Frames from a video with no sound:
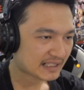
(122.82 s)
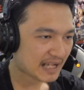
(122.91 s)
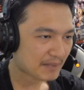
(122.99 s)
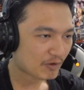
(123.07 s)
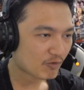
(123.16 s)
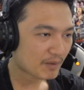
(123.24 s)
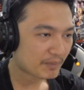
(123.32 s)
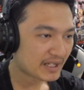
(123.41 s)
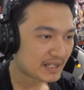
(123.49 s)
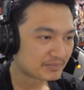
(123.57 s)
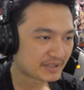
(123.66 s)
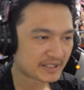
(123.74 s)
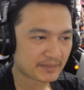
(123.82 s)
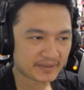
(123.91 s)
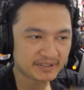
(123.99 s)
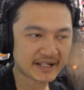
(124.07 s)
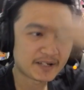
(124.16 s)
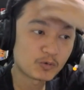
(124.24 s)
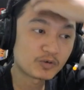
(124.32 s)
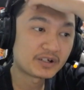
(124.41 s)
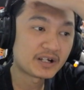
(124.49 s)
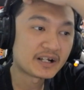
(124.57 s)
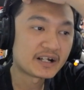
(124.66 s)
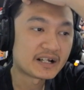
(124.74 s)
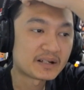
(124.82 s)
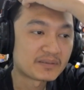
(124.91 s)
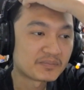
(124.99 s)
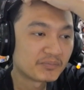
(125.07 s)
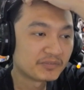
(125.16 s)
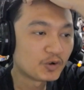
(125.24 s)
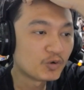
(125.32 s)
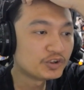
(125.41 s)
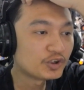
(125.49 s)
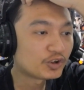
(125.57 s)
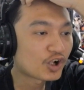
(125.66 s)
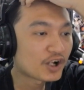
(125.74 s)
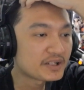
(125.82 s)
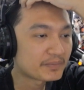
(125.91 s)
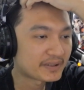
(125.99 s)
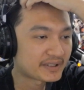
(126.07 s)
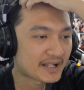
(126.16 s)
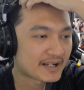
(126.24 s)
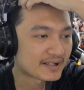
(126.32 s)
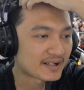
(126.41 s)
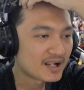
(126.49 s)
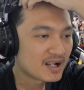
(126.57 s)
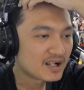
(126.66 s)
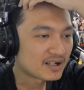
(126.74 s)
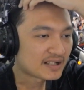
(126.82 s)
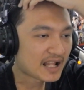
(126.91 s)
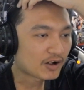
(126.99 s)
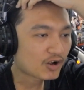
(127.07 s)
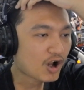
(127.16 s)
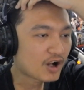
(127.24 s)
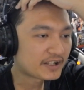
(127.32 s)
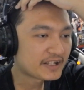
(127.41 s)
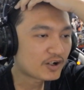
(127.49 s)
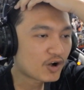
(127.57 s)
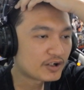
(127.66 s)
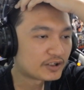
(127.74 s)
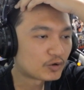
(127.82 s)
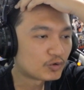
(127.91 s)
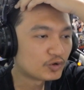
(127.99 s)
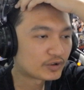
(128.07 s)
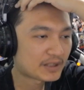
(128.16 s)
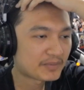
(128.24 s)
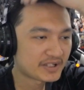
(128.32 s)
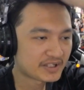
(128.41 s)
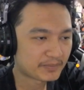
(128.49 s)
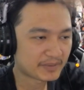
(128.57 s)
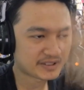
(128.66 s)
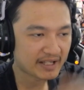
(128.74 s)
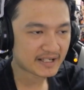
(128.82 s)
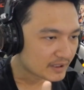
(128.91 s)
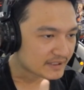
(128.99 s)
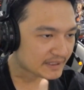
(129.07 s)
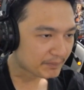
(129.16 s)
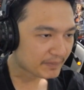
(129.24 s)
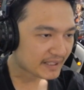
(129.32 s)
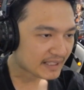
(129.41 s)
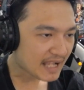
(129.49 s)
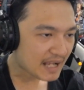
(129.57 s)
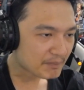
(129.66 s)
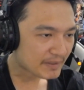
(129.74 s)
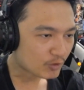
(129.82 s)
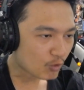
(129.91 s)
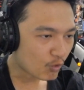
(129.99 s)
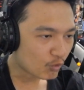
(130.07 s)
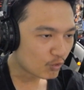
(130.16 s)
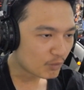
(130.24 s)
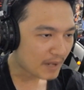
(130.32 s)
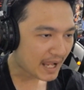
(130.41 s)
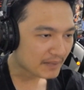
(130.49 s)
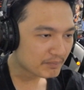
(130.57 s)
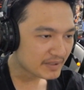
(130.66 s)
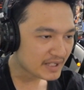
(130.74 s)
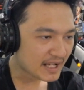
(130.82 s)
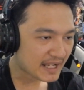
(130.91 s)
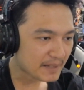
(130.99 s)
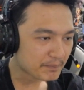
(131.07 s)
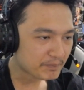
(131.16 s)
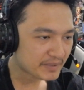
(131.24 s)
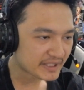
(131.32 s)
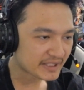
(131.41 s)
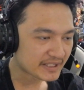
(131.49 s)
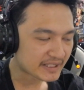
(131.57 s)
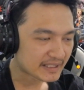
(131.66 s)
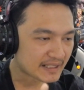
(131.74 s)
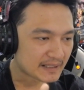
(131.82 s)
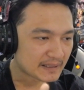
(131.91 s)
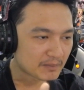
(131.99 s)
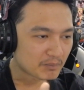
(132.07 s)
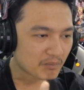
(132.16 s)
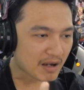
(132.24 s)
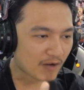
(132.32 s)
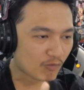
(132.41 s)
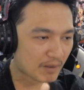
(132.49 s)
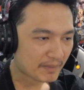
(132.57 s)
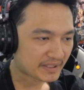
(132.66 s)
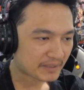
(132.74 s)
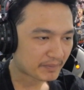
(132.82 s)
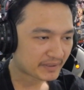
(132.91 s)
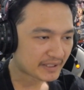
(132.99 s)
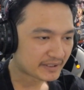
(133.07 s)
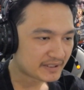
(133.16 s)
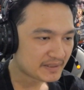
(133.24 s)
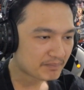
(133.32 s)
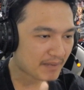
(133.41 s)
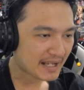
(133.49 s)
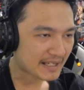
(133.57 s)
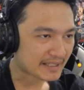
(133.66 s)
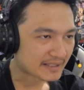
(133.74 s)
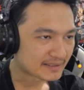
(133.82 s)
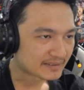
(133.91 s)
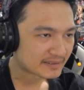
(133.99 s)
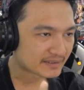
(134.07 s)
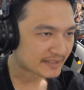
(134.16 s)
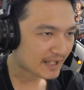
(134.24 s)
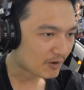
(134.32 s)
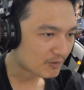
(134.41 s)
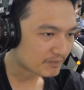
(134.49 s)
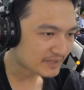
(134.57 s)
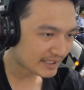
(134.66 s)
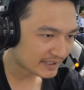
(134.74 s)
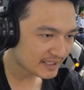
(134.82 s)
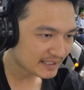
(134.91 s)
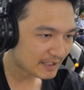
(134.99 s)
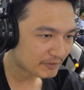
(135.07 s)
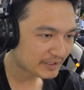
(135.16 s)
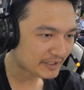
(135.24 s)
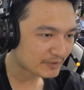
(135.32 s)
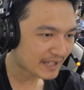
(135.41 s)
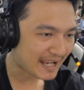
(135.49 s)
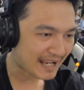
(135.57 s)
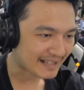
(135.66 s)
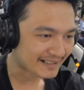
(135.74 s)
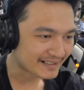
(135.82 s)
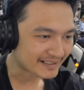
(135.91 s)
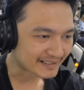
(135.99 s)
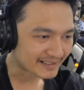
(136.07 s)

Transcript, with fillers: กลายเป็นว่าเพิ่ม 40%ทุกเทิร์นสูงสุด 120%แล้วก็คิดิคอนสูงสุดกันเป็น40%จะเปลี่ยนร่างเป็นโกคูแบล็กเมื่อ HP มากกว่า 80%ขึ้นไป เดี๋ยวมึงจะเลื่อนเร็วสิจะอ่านเออ